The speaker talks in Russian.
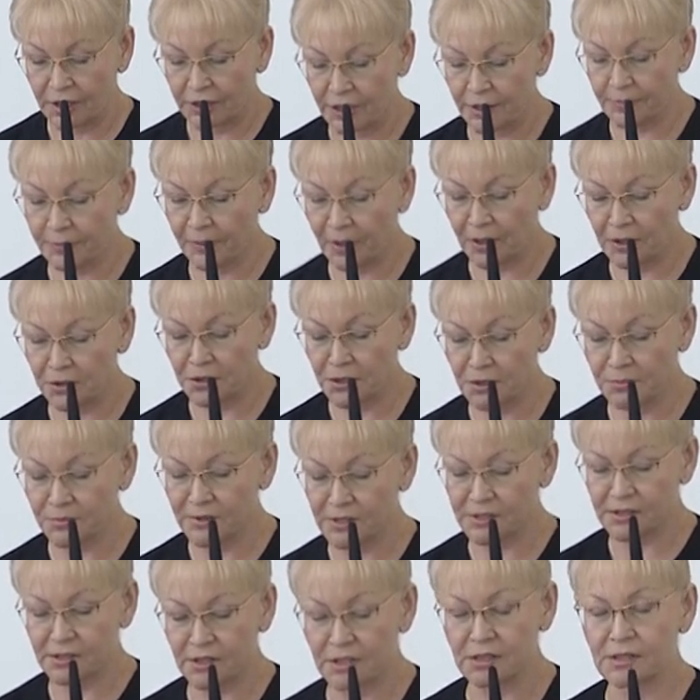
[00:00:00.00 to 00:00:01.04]

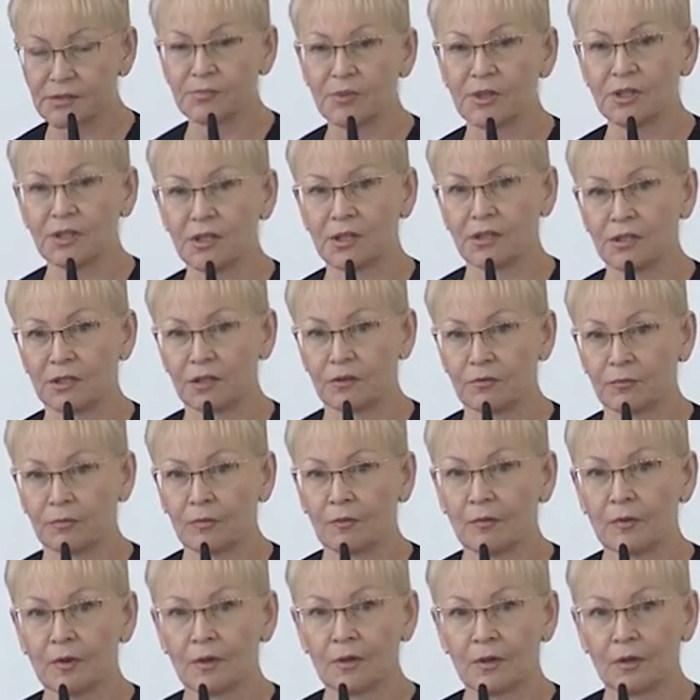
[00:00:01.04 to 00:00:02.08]
Необходимость изменения
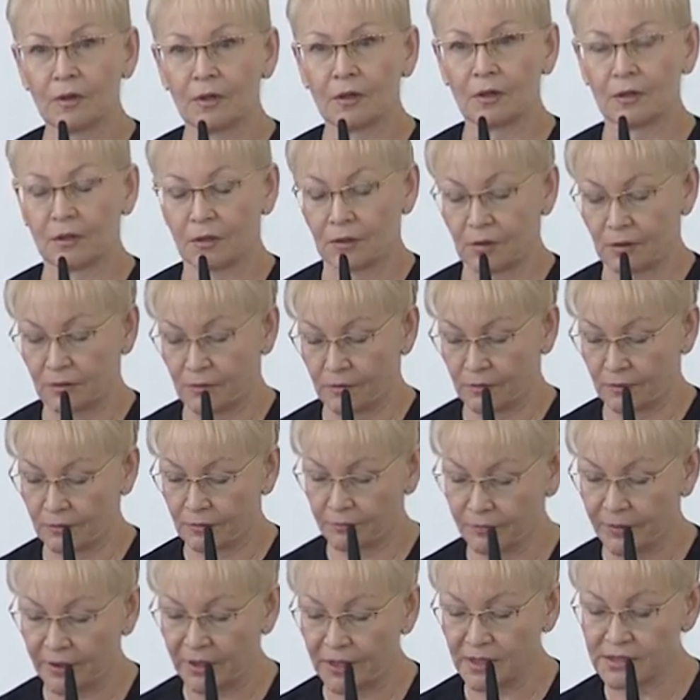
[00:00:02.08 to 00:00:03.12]
э,
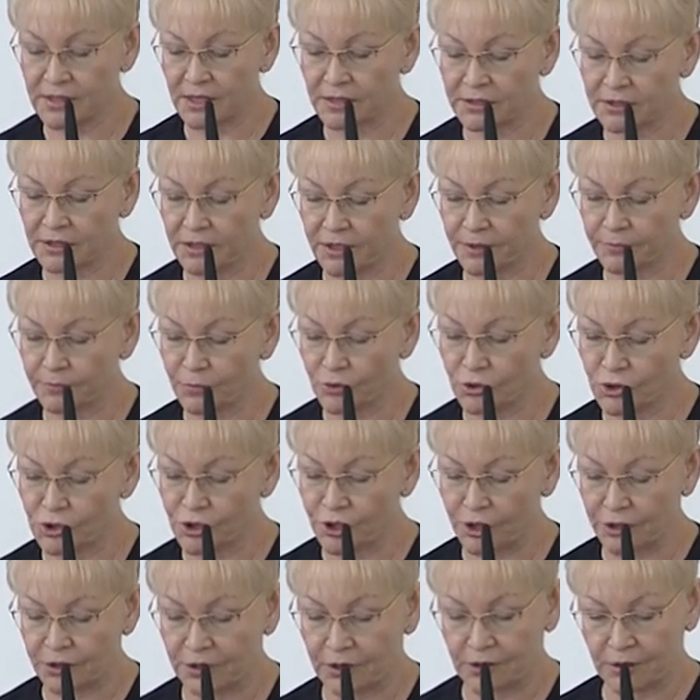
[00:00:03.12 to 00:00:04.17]
показателей
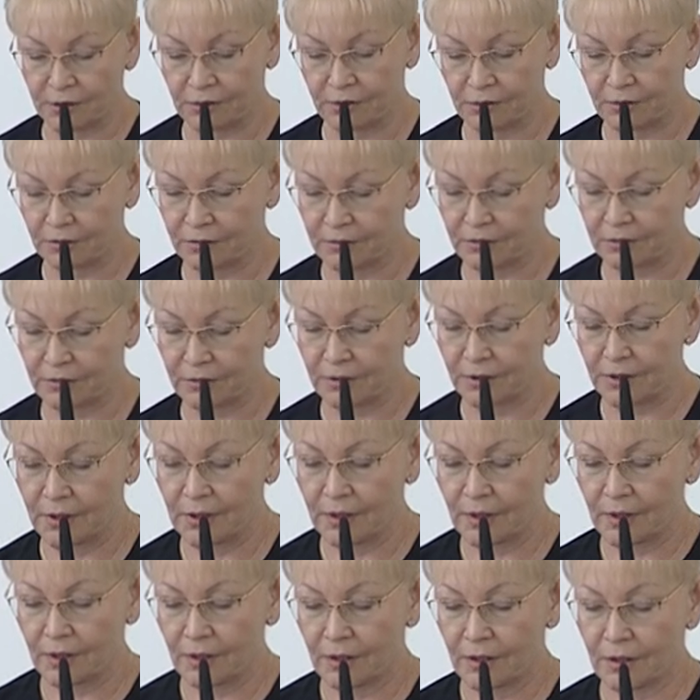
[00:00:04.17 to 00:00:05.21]
бюджета
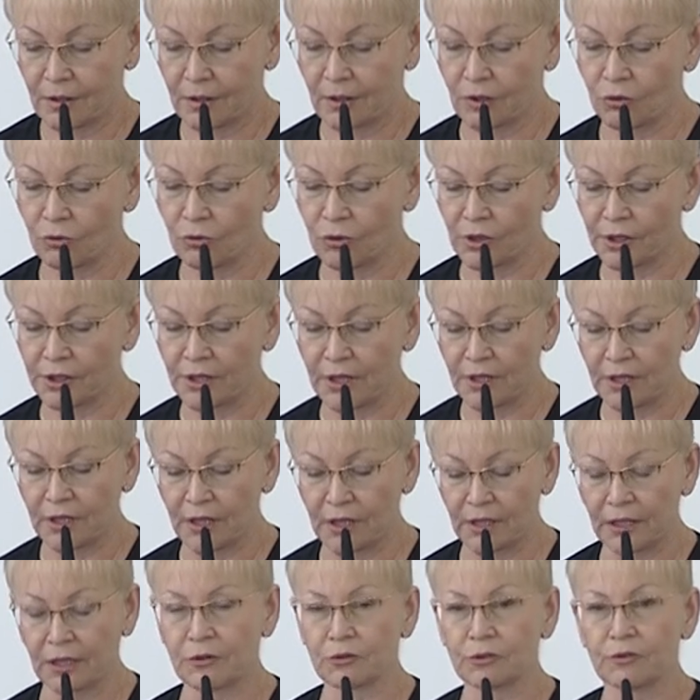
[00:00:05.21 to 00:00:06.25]
э, города
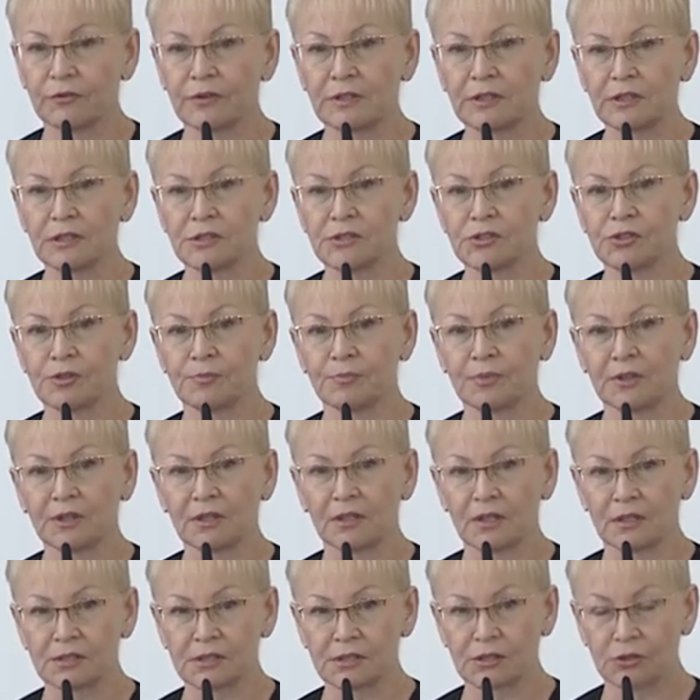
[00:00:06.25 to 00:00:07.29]
Харькова
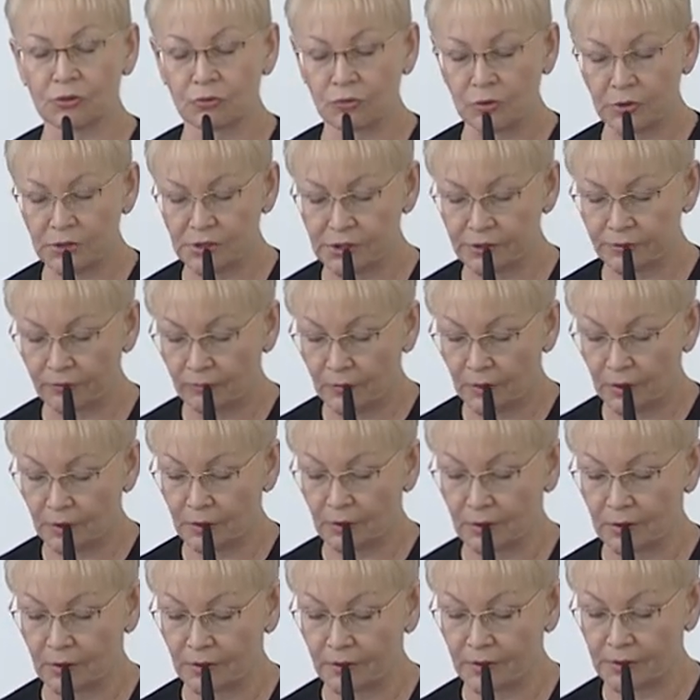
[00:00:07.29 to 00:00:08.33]
2015 год
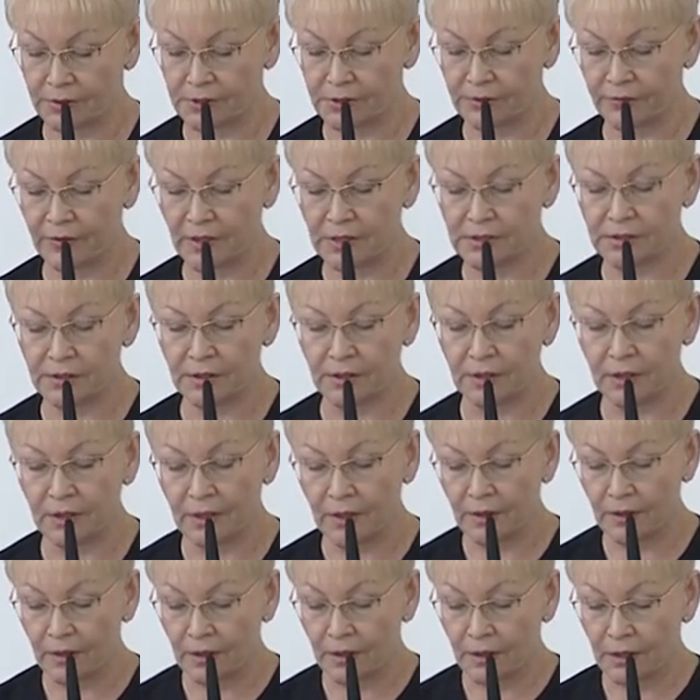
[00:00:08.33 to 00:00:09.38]
э, связана
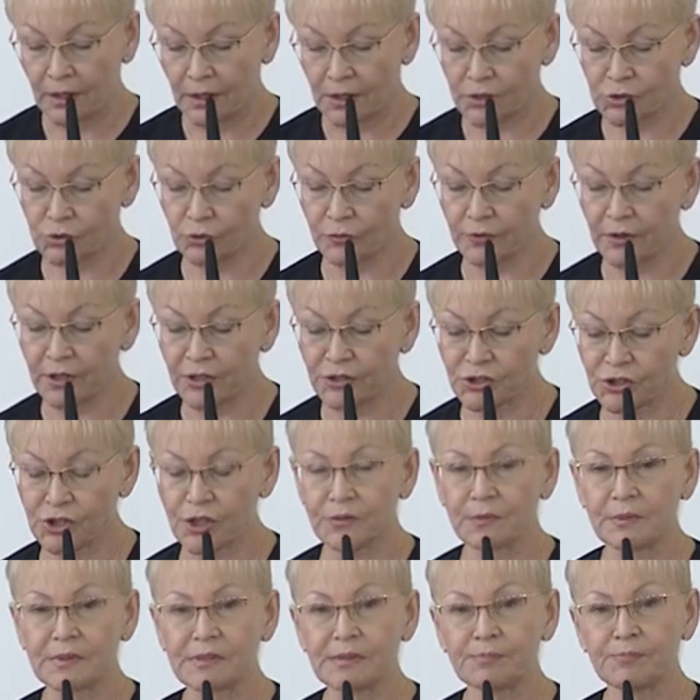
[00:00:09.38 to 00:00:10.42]
с
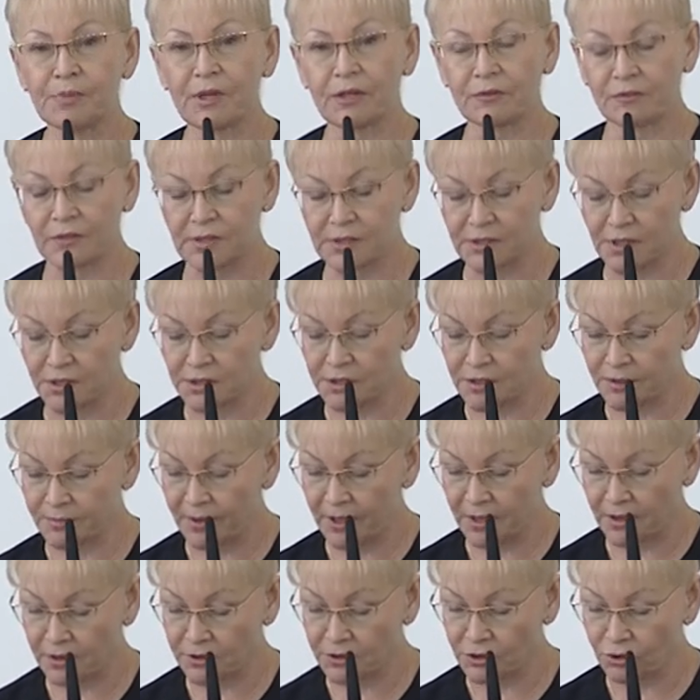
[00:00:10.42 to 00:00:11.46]
увеличением с 1
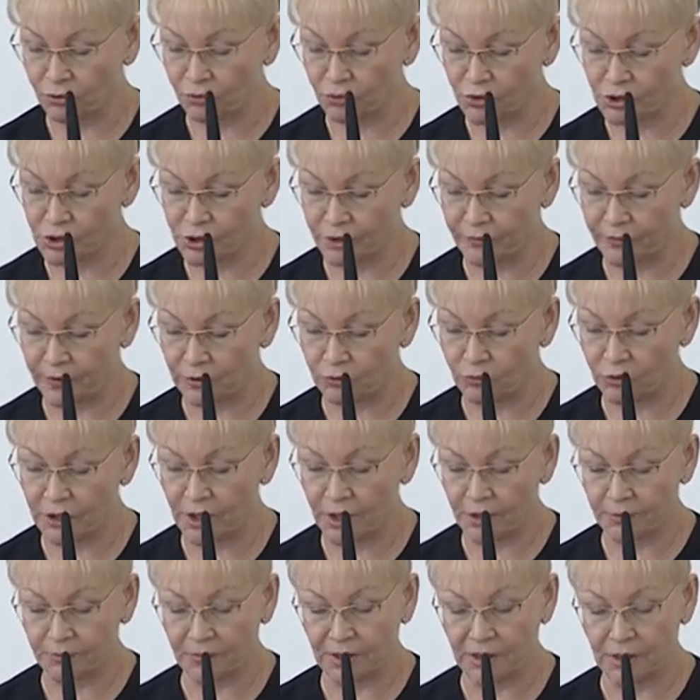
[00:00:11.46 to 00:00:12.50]
сентября текущего
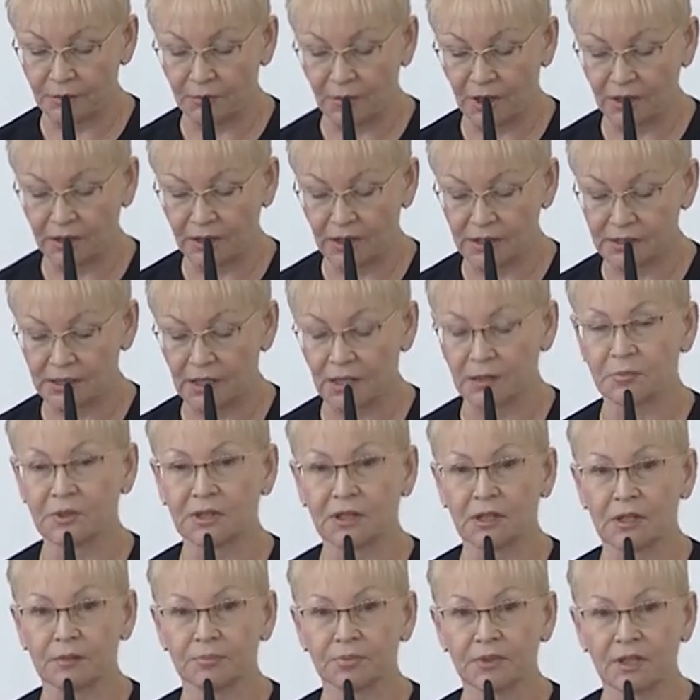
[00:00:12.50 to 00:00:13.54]
года минимальной
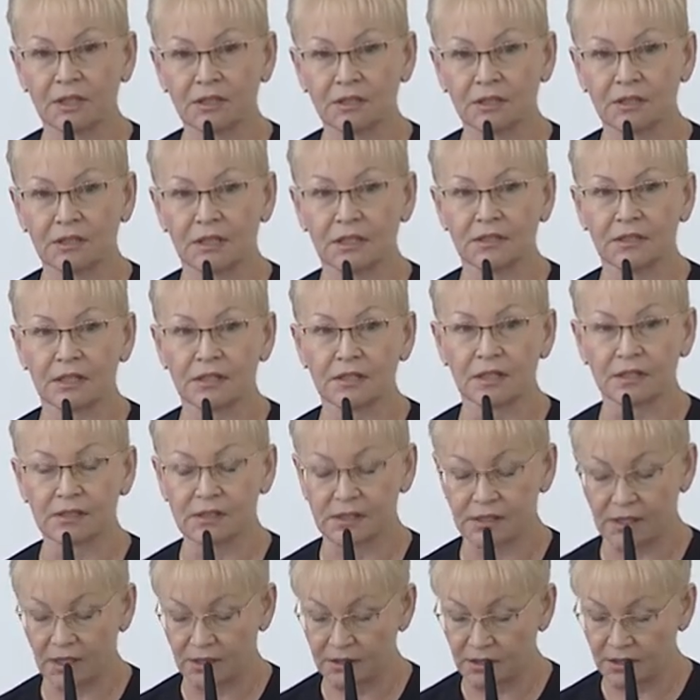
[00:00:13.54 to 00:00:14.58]
заработной платы на
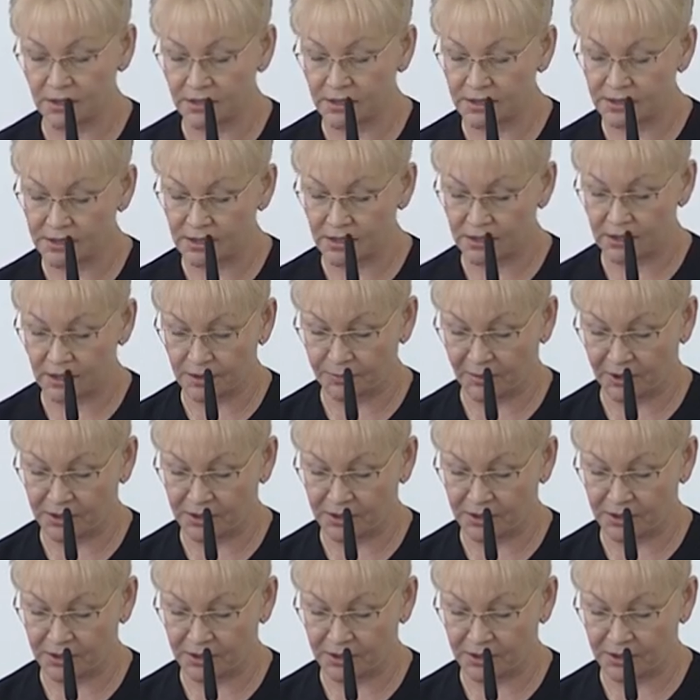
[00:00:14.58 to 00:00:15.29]
13,1%,